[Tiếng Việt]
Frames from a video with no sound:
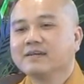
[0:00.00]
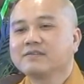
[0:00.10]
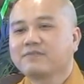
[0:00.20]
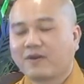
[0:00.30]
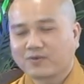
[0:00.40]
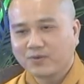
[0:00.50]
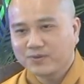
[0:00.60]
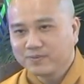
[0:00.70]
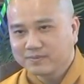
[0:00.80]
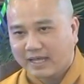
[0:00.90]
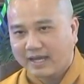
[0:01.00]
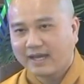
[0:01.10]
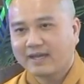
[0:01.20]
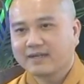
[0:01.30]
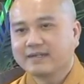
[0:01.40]
Đức Phật của chúng
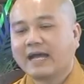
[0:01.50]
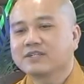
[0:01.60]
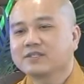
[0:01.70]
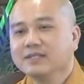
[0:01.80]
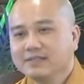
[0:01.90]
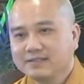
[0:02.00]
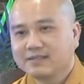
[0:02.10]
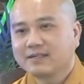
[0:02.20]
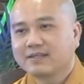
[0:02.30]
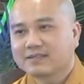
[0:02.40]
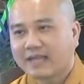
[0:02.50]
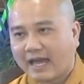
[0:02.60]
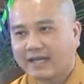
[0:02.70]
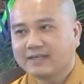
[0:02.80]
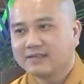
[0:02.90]
ta đã sinh
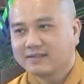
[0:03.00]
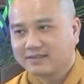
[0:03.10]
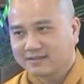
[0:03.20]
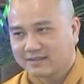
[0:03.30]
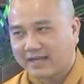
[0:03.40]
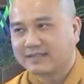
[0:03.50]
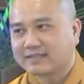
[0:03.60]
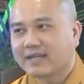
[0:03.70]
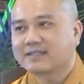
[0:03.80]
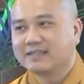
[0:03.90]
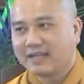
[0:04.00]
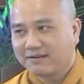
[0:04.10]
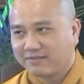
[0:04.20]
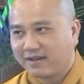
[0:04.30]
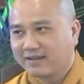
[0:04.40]
tại thành Ca Tỳ
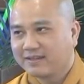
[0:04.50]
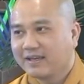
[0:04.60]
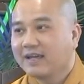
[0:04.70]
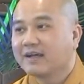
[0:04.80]
La Vệ.